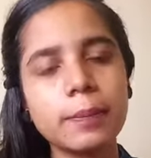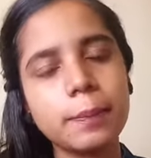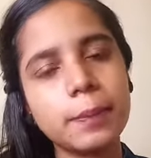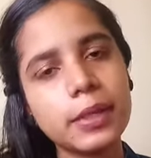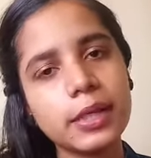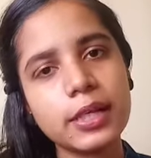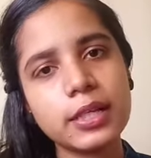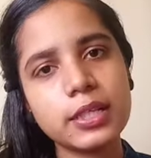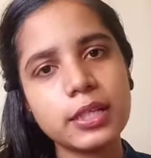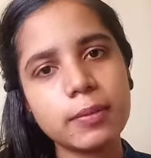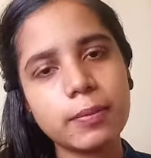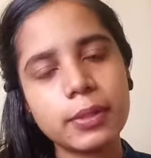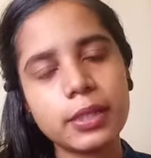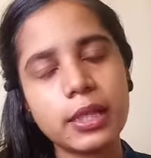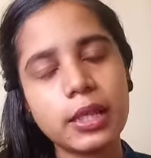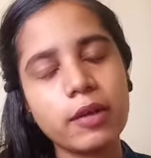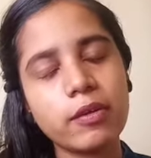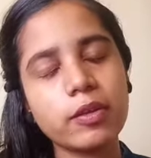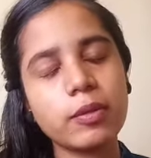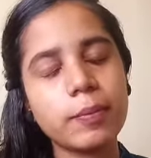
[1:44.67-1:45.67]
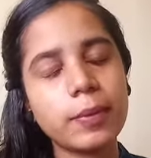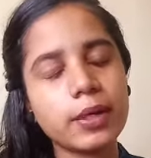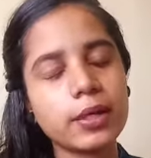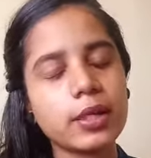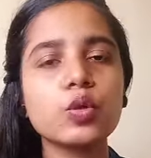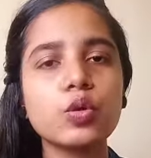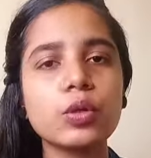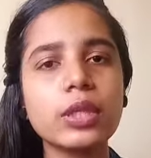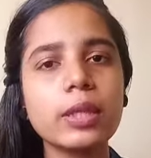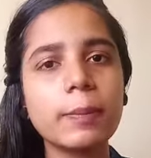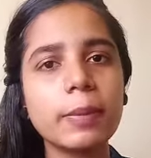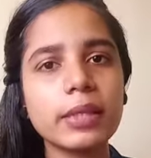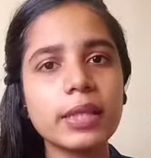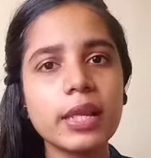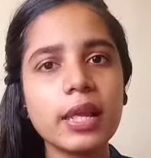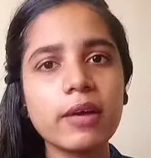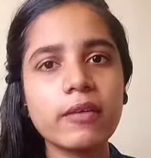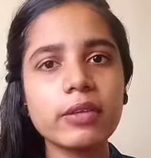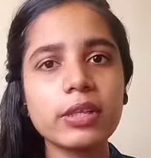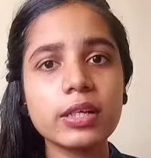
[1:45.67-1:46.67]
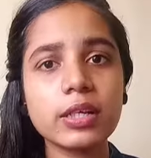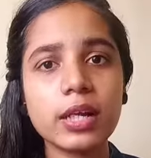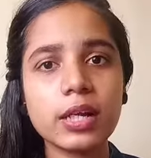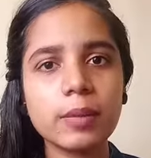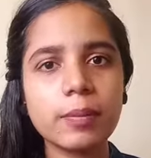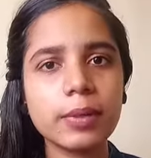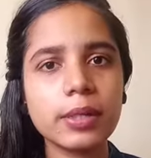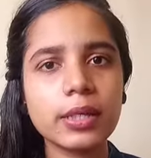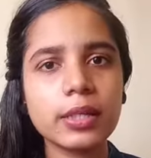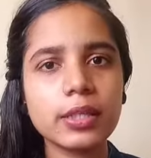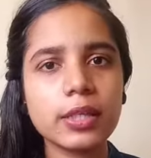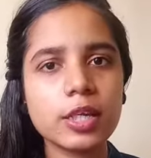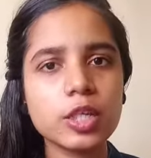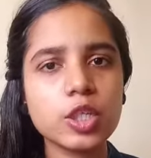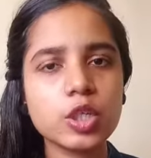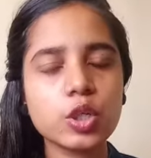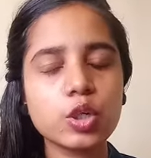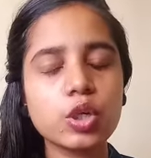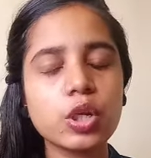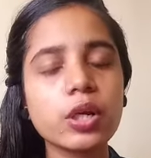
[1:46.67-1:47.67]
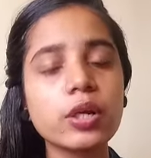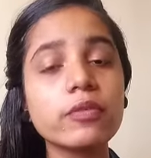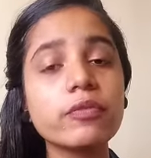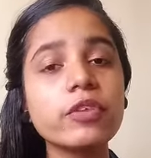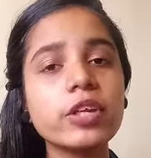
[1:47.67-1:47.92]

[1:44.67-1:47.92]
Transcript: பிஹெச்ஏ பற்றிலாம் வந்து பார்க்குறோம் இதை பற்றிலாம் வந்து கண்டிப்பாக நீங்கள் தெரிஞ்சுக்கணும்னா